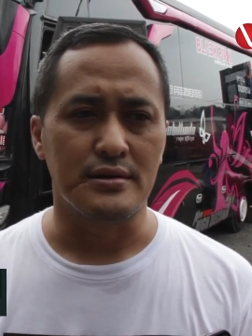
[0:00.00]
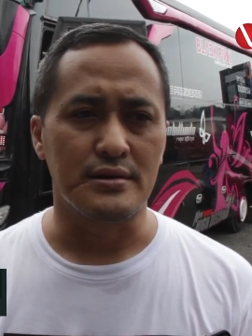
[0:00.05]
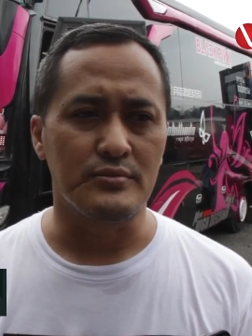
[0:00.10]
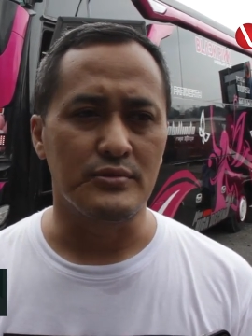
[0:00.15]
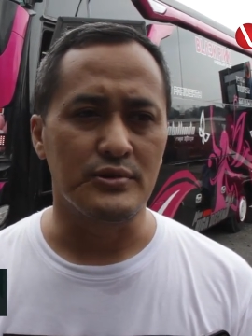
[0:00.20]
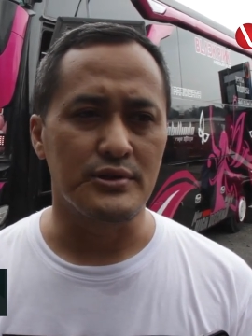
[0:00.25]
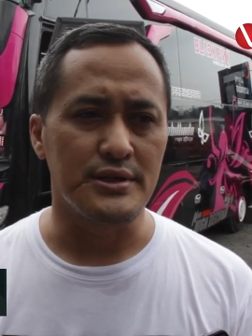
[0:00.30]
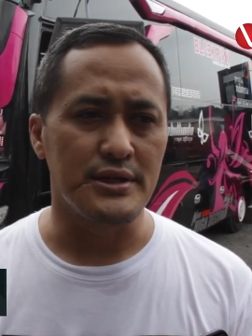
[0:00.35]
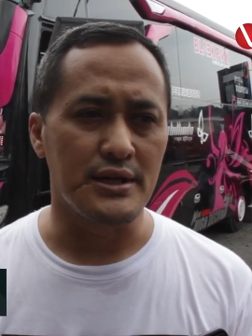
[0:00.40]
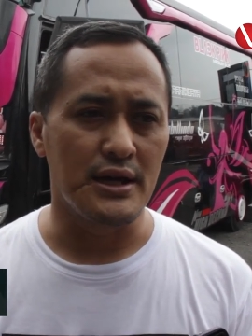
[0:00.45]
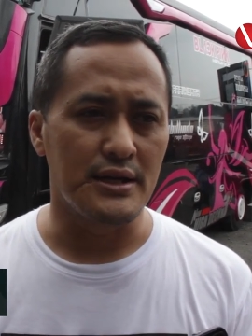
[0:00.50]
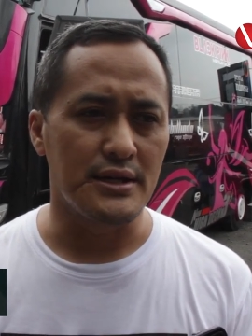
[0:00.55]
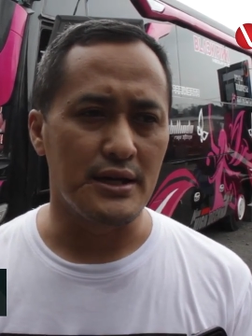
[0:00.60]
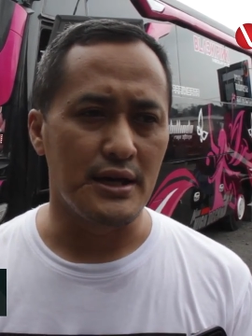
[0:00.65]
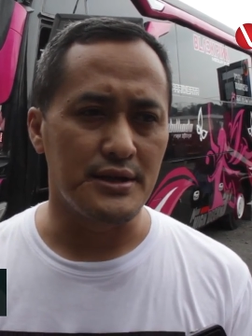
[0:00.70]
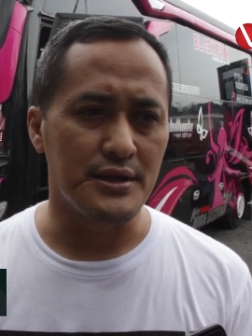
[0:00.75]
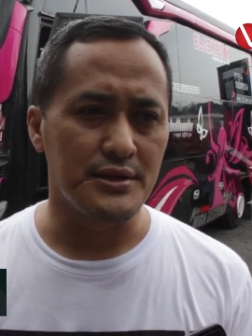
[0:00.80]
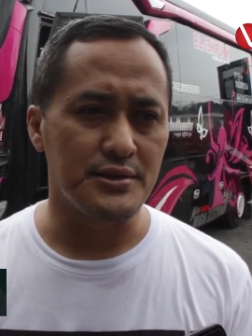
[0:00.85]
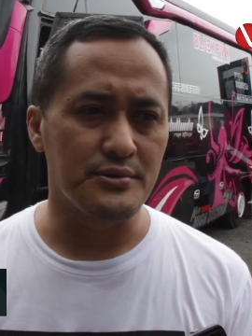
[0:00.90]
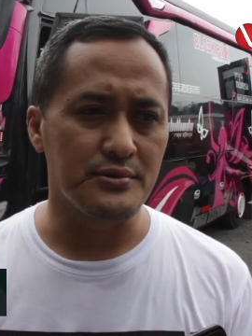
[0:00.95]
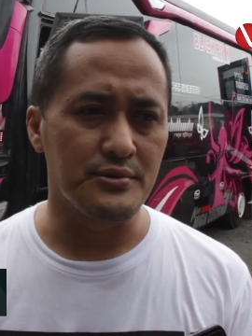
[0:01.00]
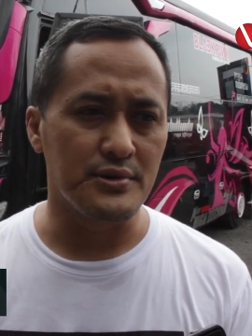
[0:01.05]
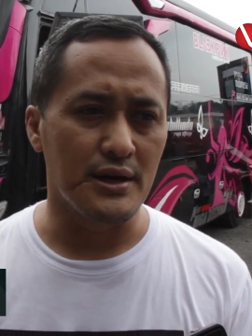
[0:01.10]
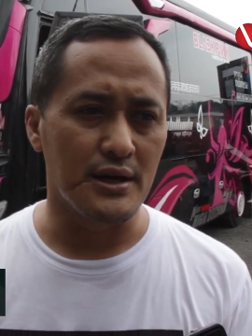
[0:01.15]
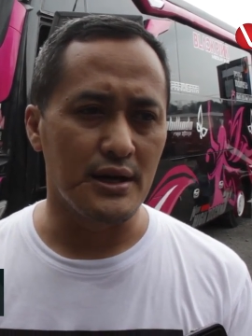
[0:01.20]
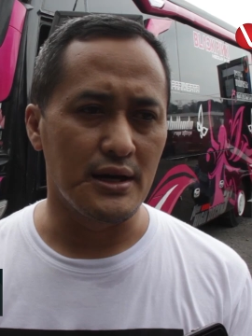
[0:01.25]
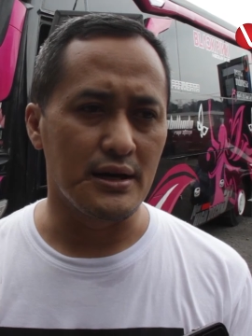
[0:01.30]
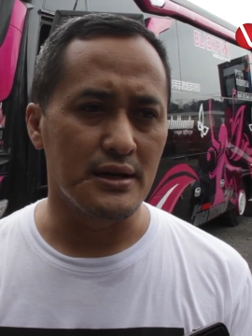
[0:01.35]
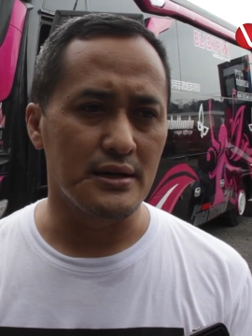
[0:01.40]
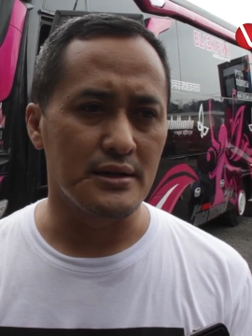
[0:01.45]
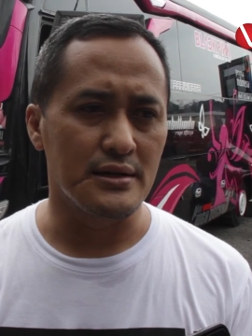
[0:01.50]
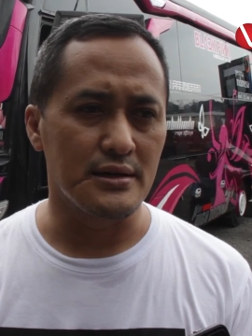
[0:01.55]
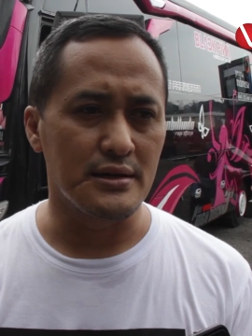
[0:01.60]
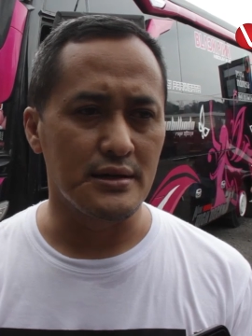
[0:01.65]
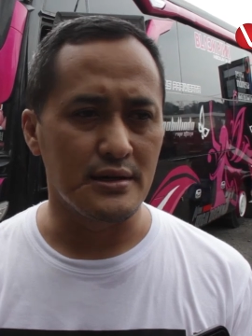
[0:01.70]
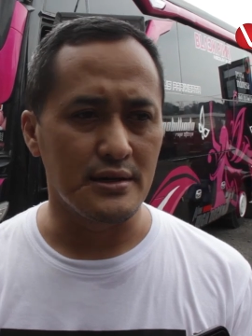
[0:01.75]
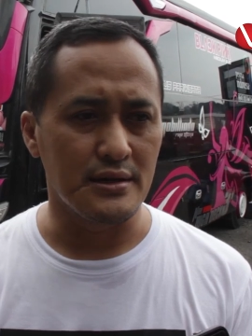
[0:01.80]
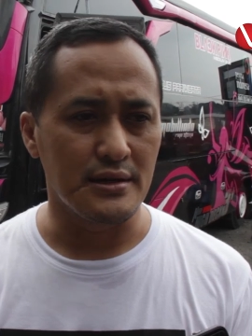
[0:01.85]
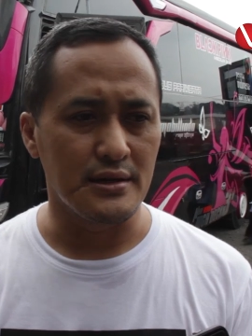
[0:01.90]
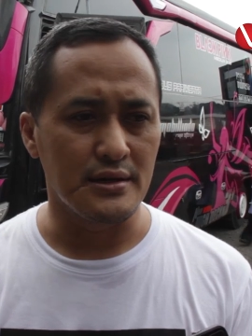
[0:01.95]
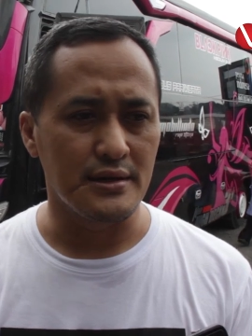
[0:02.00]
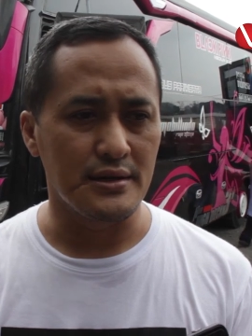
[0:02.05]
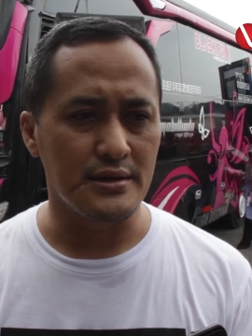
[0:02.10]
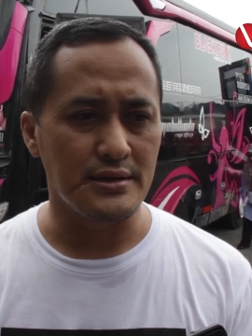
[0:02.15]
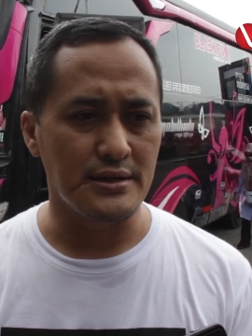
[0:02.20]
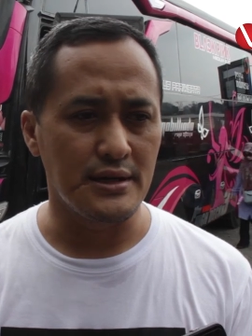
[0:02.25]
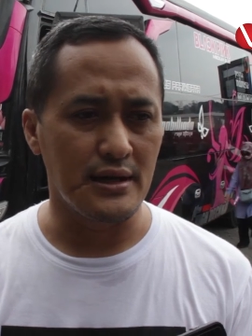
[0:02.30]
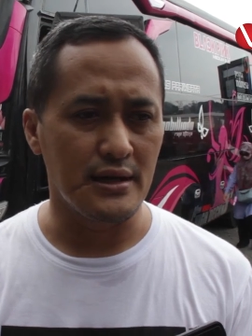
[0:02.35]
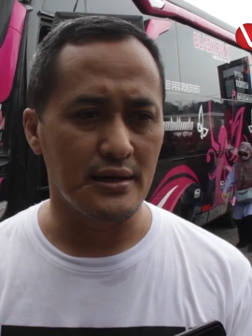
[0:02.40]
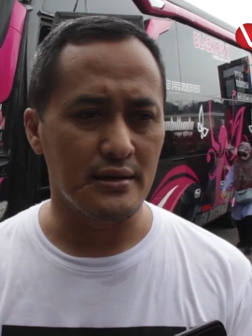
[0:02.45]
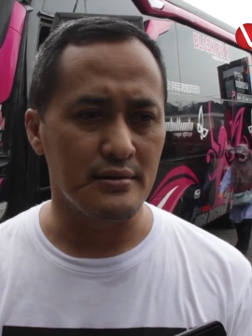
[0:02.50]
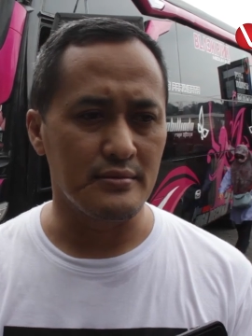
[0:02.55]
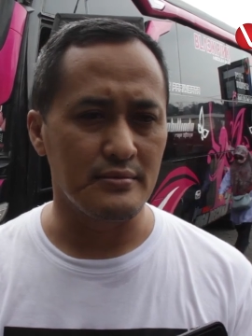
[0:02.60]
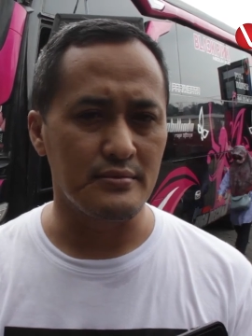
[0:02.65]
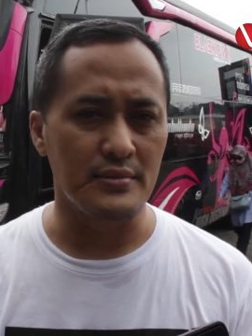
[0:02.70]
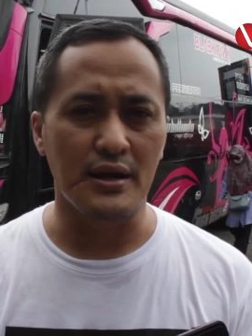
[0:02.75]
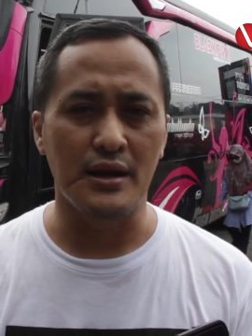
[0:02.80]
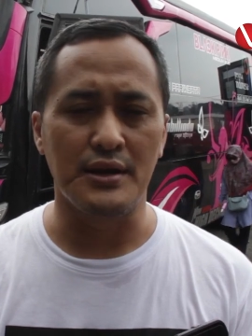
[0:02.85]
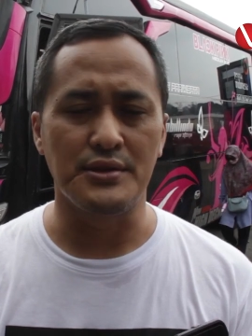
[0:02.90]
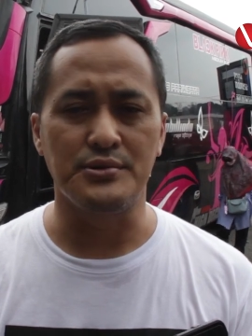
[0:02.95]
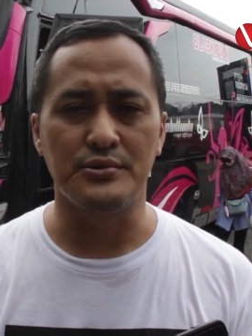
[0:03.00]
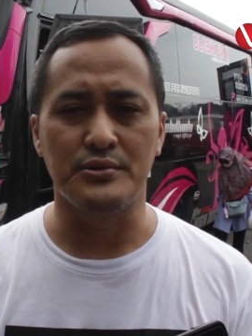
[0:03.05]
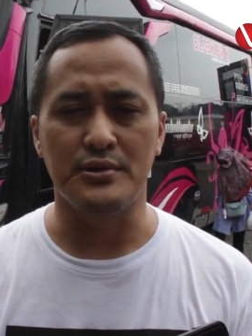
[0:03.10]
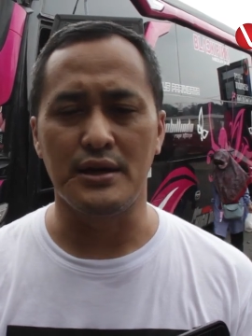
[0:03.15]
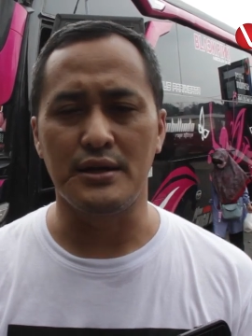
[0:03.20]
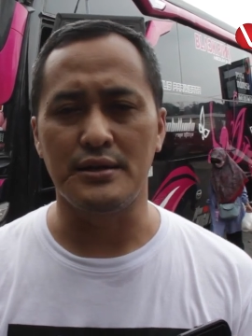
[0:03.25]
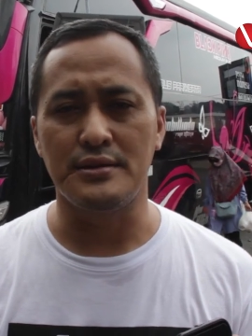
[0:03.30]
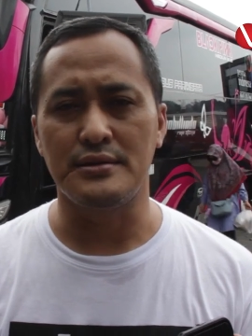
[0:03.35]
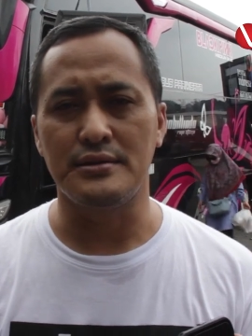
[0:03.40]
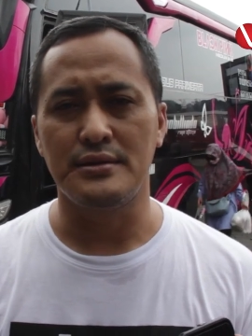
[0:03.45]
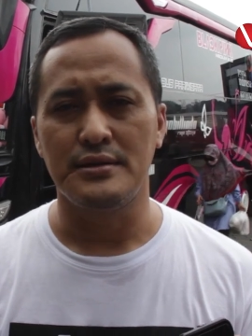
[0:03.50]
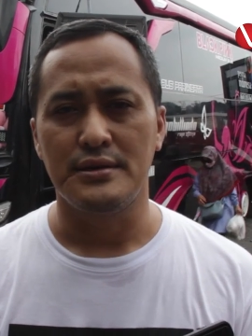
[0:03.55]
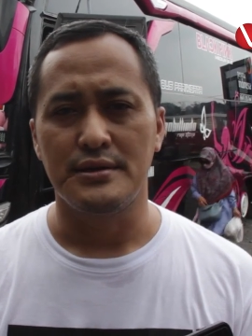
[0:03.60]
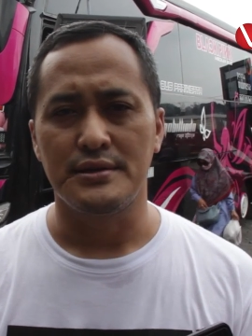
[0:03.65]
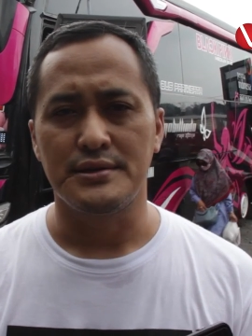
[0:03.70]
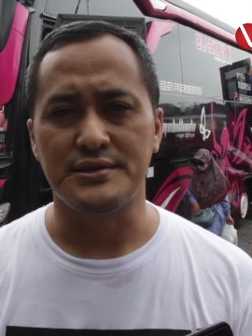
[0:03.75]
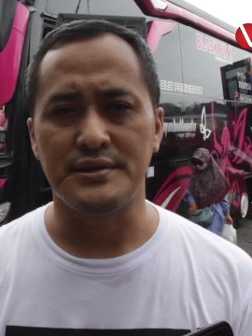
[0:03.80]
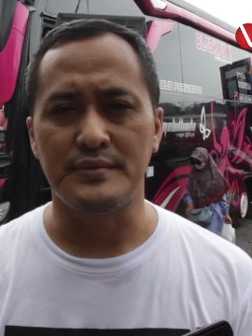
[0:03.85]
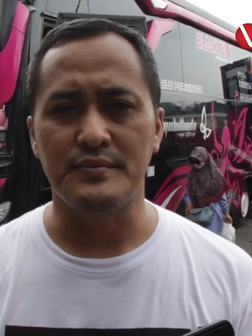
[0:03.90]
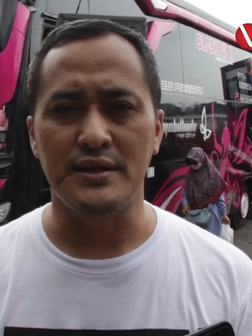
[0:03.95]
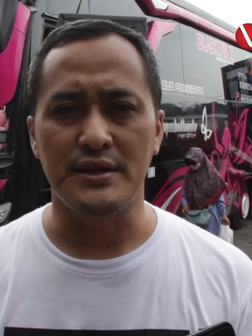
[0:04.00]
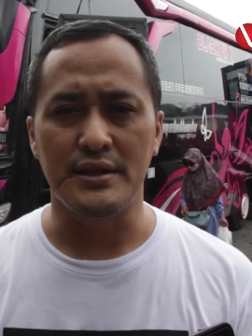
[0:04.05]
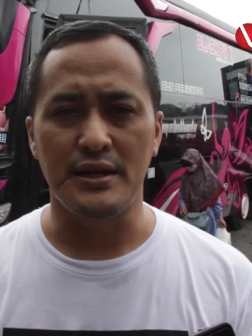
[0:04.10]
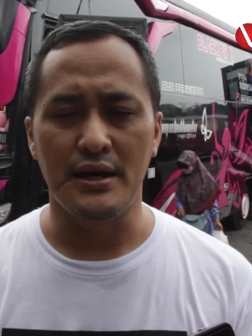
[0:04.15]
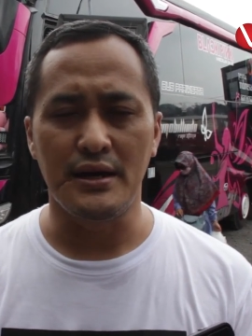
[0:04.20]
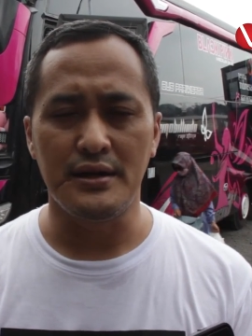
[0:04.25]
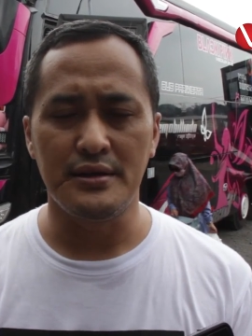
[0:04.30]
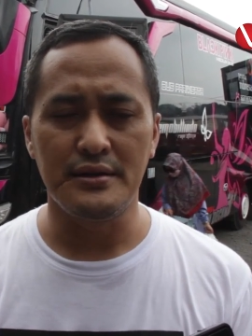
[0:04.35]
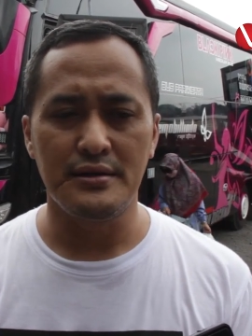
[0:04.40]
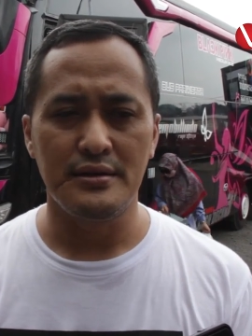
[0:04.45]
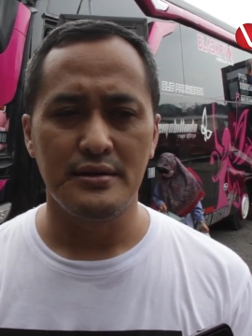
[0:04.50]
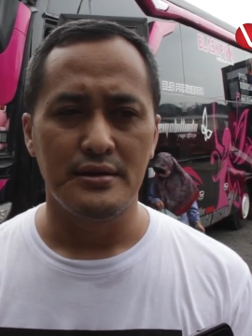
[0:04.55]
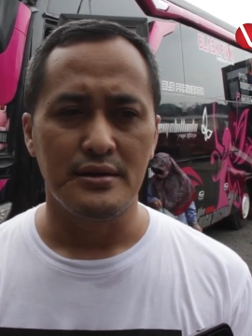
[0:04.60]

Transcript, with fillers: kemudian ada juga eh, yang mengajukan seminar.